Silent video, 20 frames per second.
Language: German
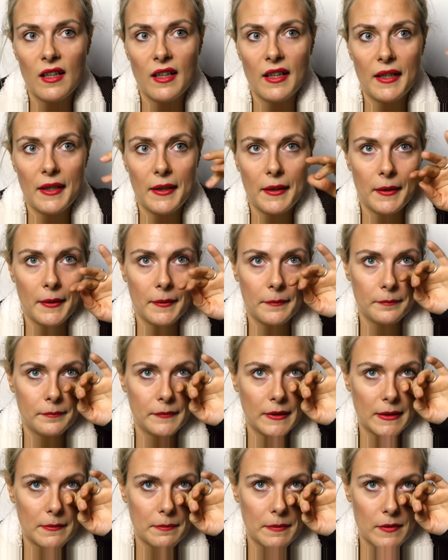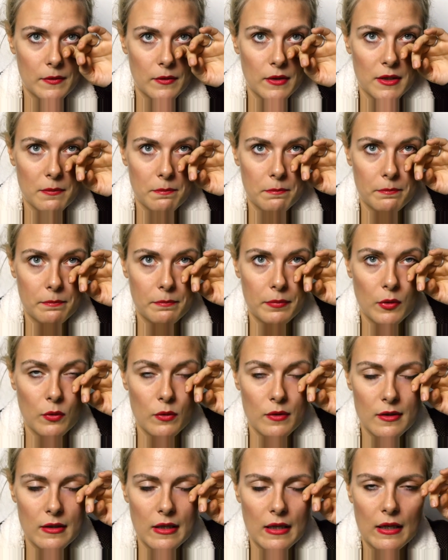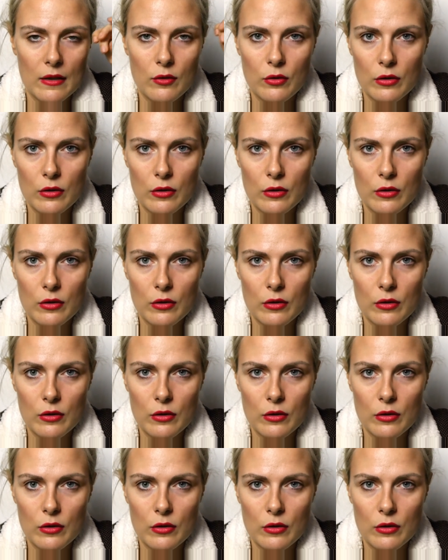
Ähm, ich persönlich benutze